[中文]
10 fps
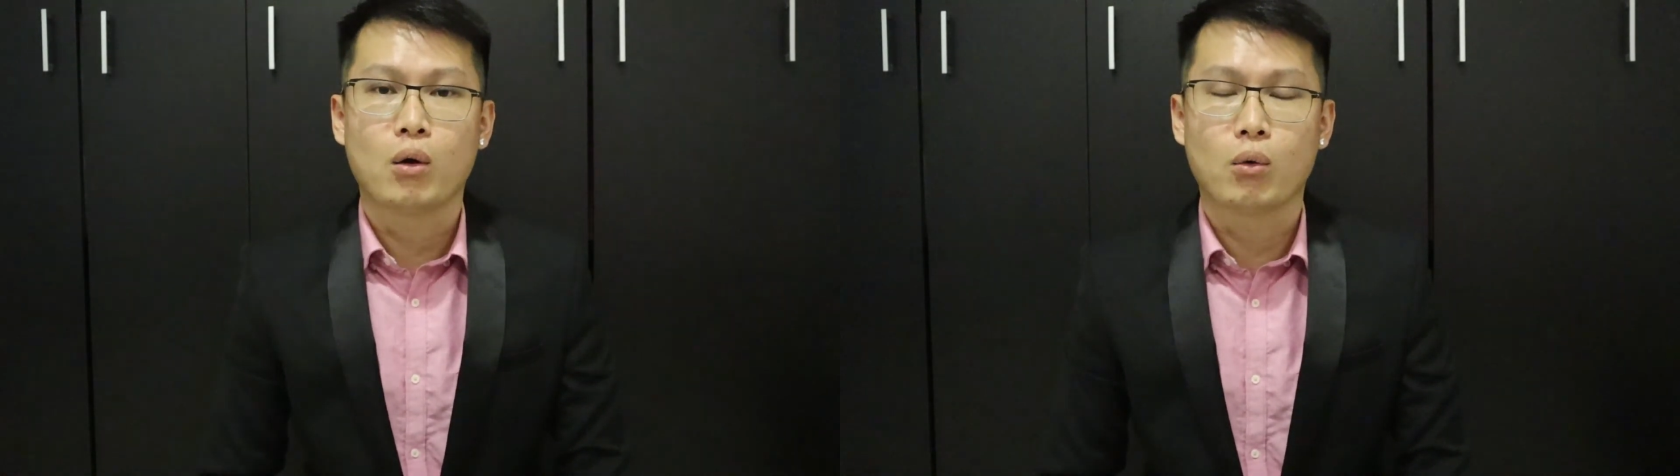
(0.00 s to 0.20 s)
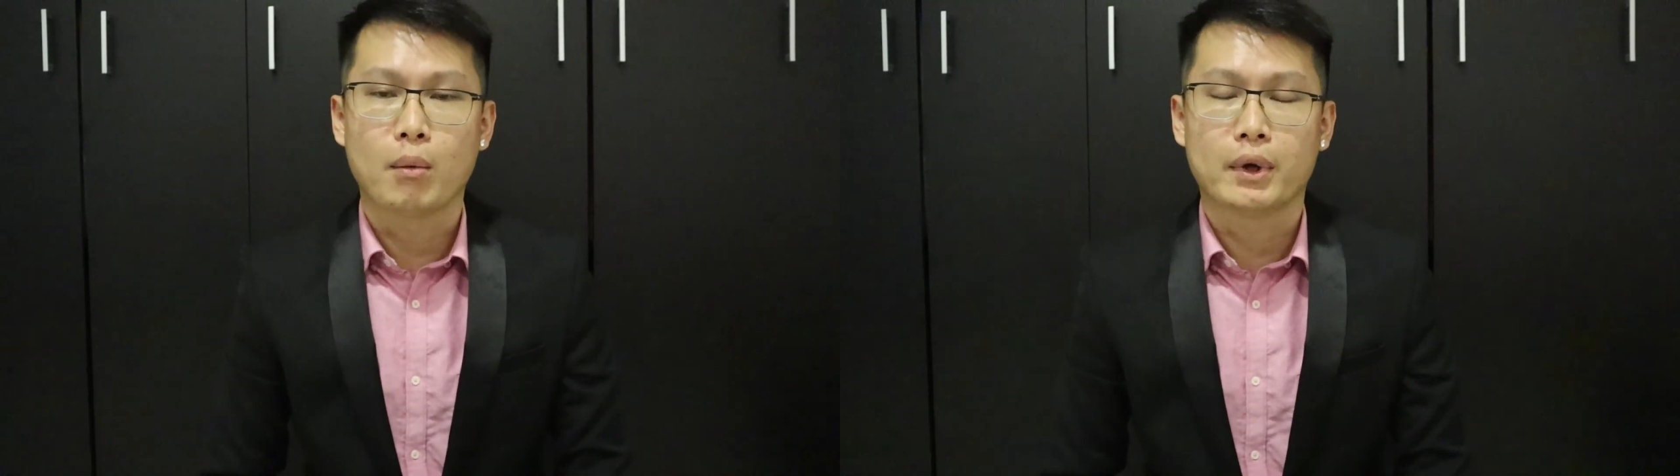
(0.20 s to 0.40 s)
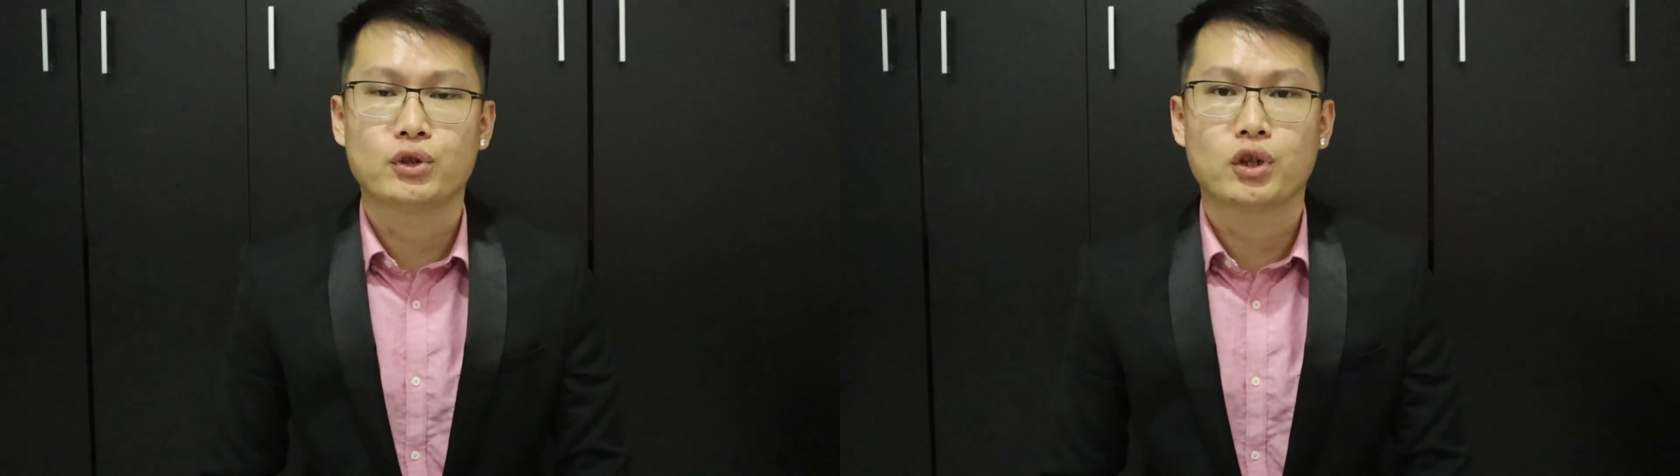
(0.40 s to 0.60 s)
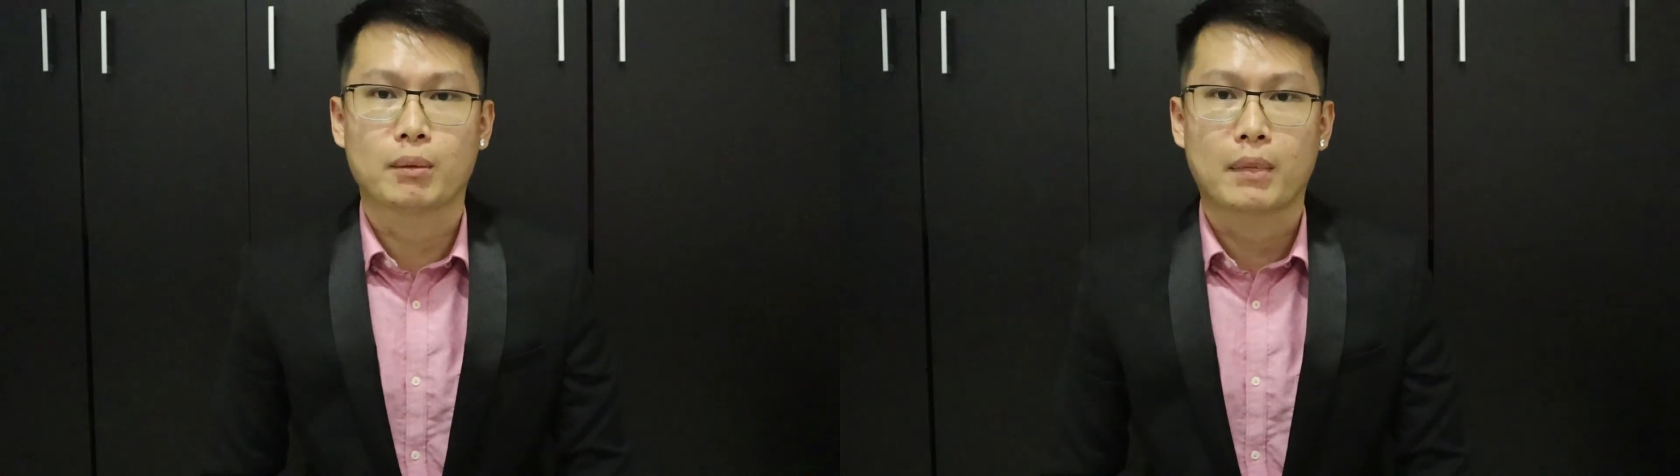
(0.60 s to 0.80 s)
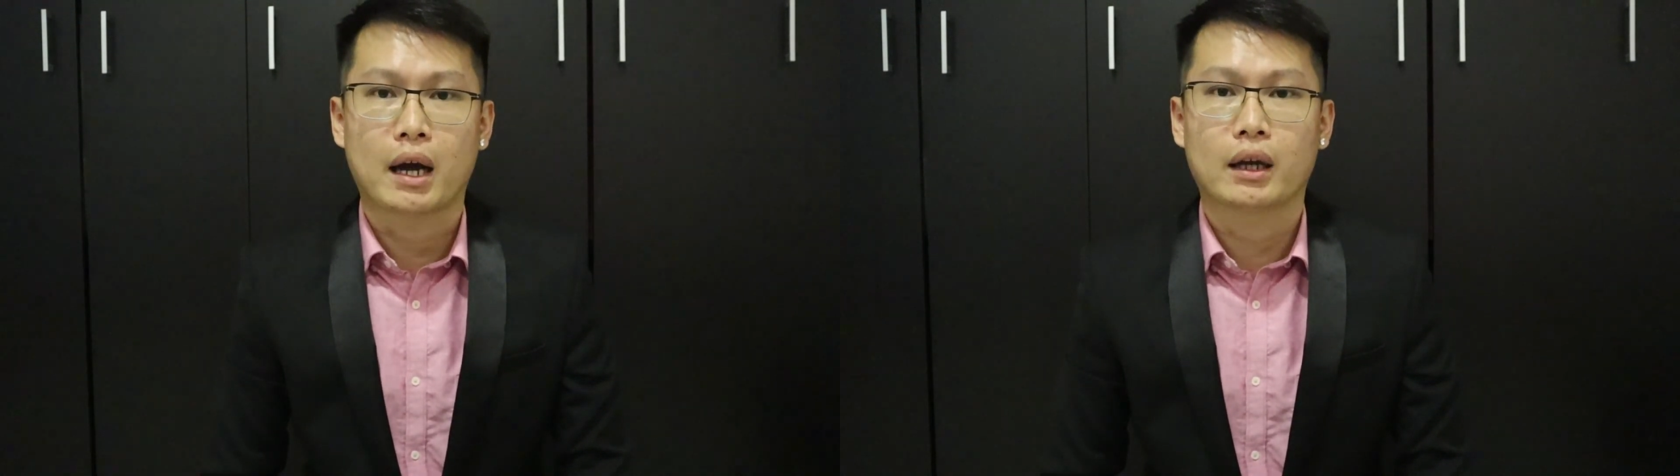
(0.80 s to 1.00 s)
我们
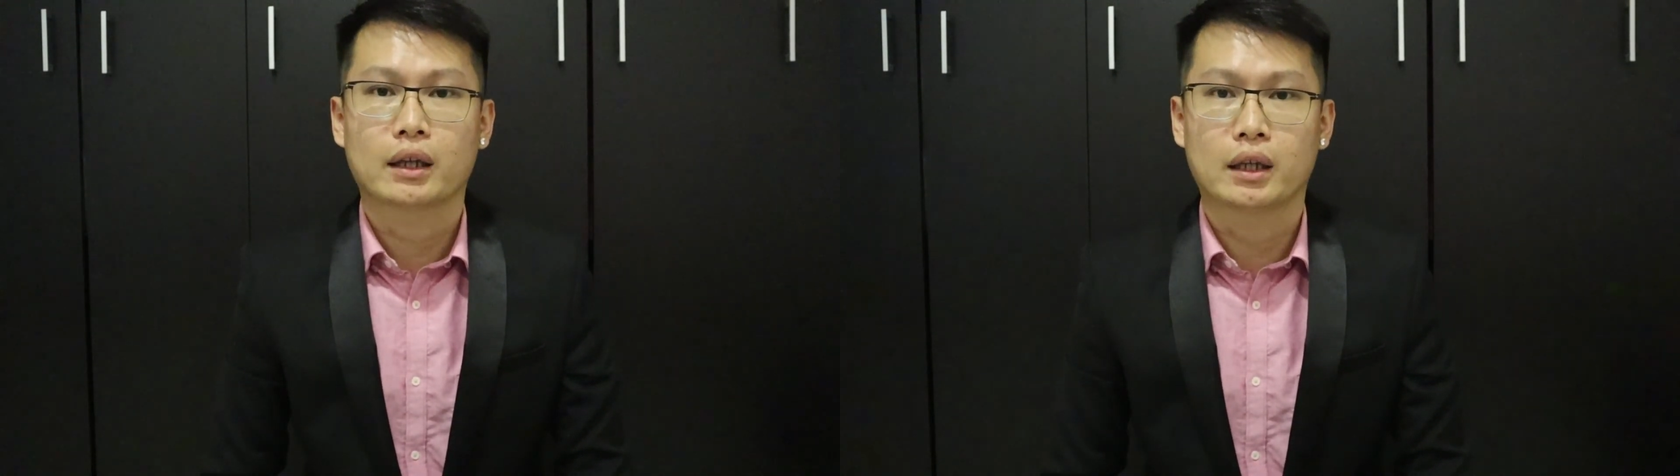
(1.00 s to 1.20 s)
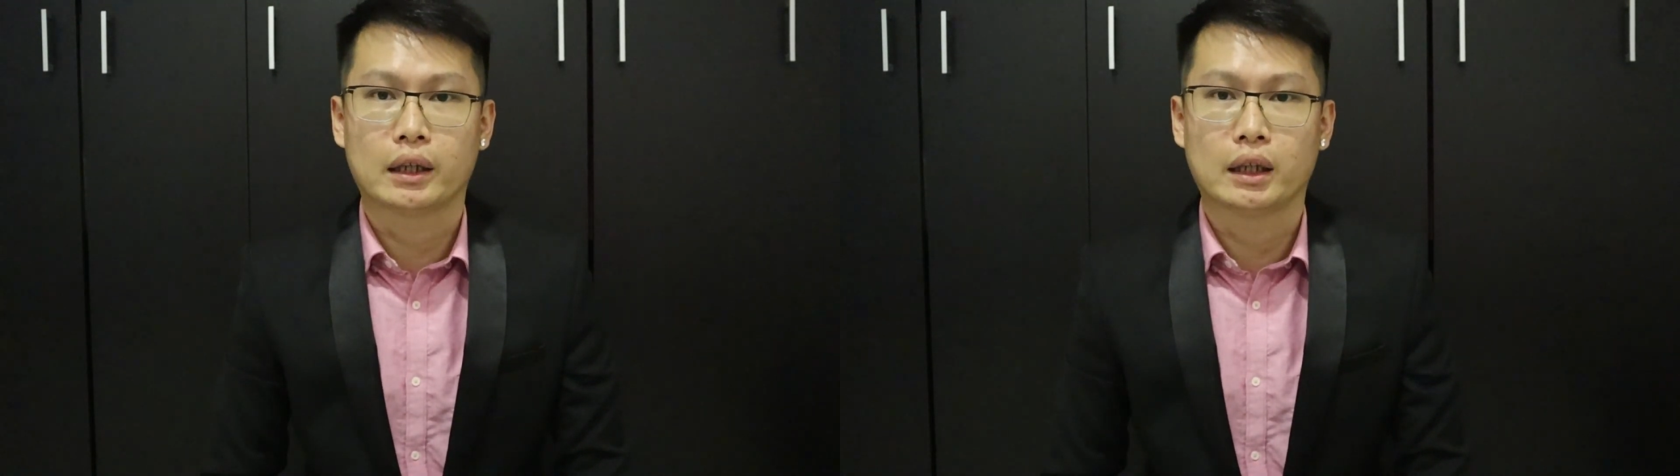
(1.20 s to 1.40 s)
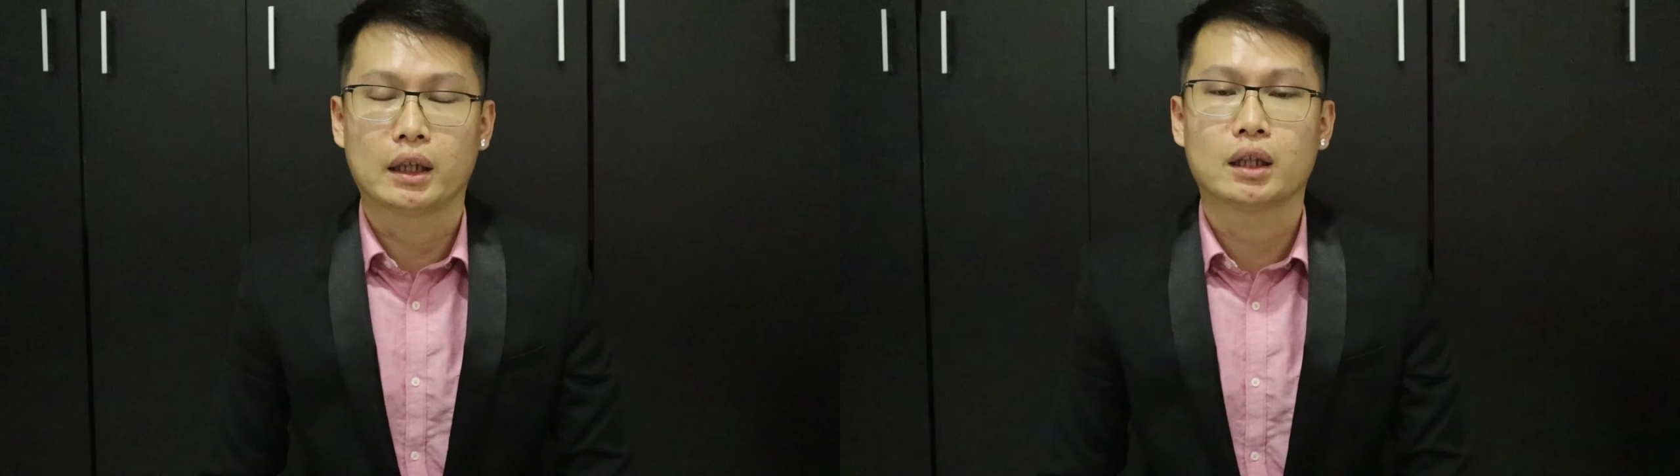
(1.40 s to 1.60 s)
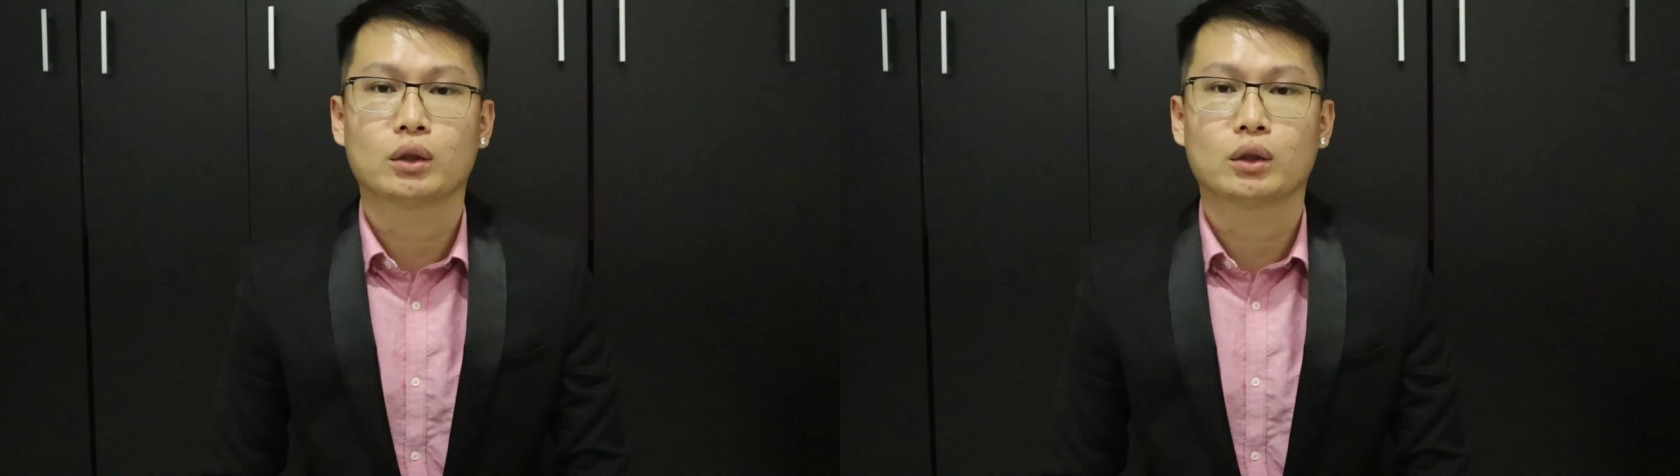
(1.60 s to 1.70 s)
全马可以